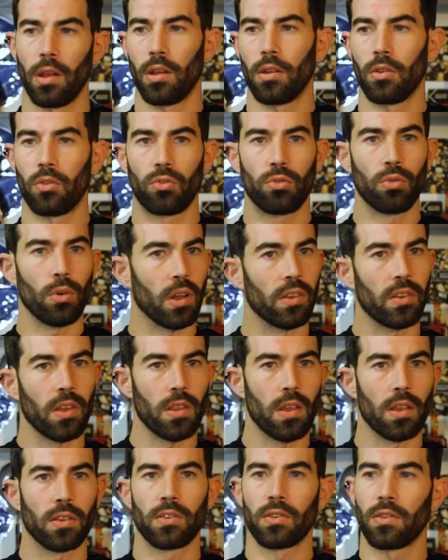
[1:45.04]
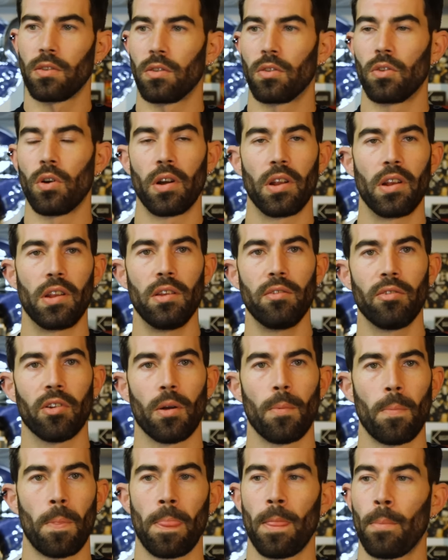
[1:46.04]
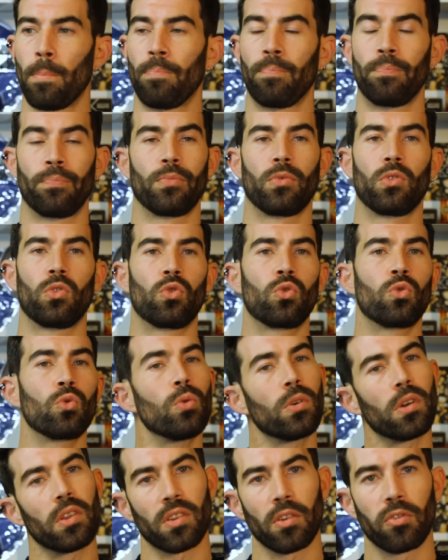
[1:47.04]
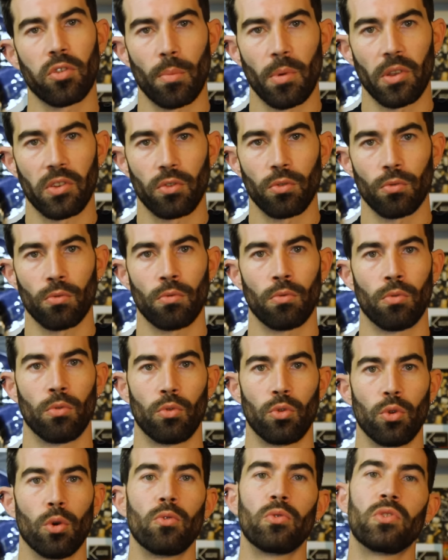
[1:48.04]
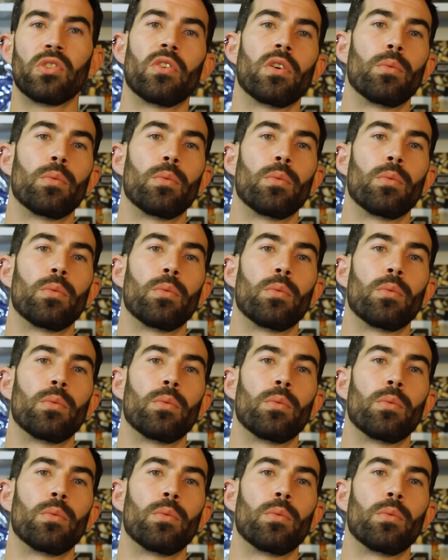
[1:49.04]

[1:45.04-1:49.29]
sur Internet, dans les livres, toutes les informations dont vous avez